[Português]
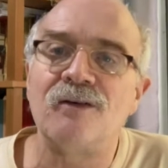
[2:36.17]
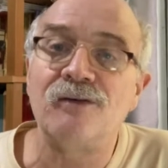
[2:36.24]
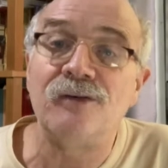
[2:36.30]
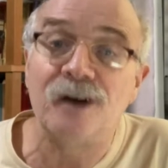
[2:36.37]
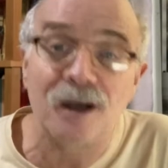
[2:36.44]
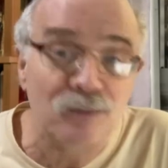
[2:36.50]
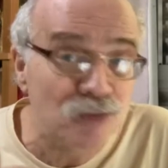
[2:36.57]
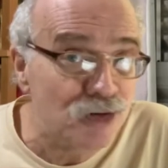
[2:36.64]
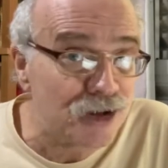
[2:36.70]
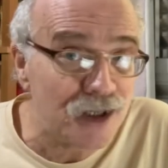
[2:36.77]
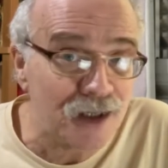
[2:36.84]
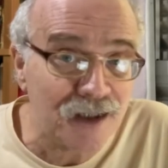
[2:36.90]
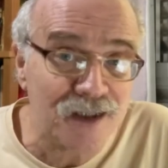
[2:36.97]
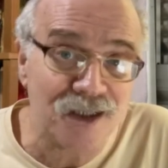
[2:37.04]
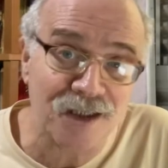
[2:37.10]
Vamos
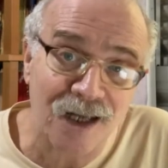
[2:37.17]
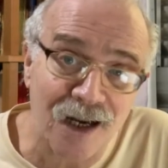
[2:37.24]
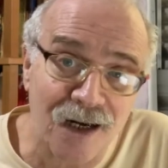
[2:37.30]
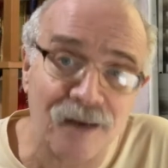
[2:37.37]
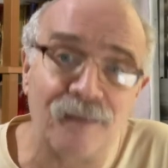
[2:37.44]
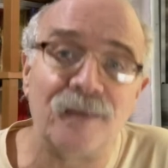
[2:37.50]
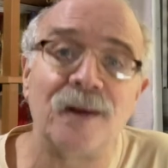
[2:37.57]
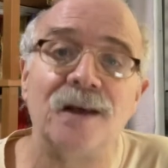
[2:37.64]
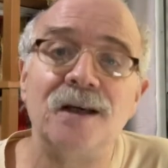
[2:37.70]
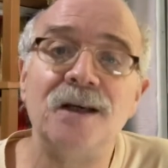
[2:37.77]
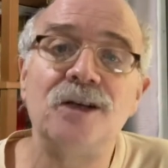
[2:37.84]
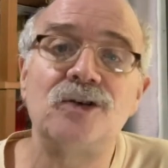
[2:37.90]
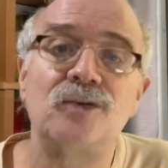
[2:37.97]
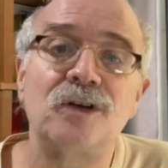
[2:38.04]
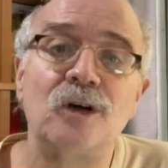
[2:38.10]
ter que tirar.
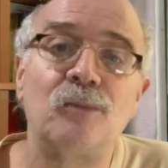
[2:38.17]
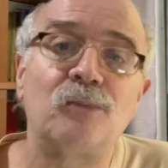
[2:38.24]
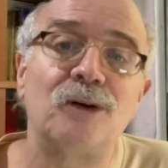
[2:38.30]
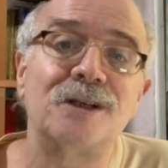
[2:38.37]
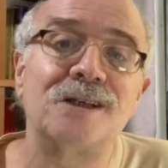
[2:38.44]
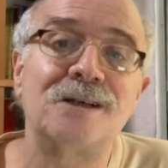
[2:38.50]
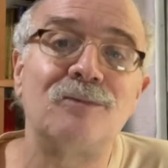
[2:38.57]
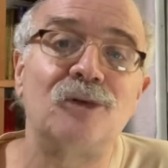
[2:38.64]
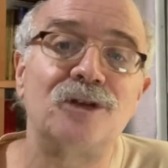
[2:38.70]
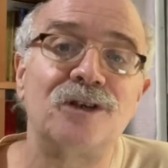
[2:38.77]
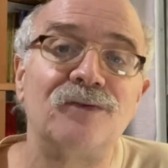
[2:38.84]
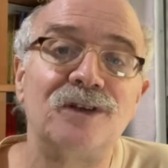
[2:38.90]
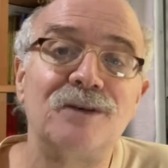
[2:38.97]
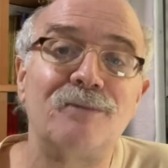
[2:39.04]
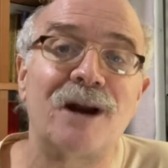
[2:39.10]
Isso não pode ser
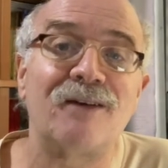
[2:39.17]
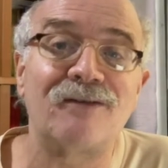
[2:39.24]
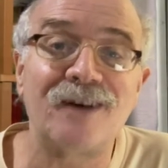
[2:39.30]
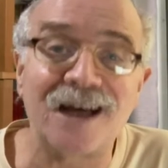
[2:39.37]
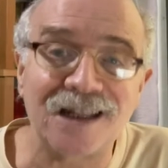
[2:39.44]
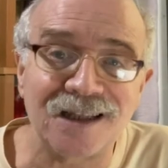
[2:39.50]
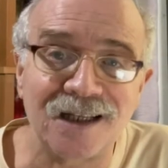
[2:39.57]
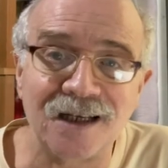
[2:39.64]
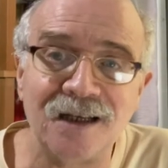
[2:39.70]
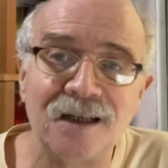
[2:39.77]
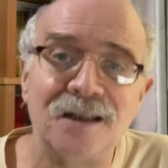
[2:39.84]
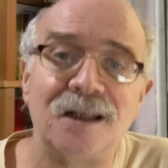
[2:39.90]
motivo de bravata,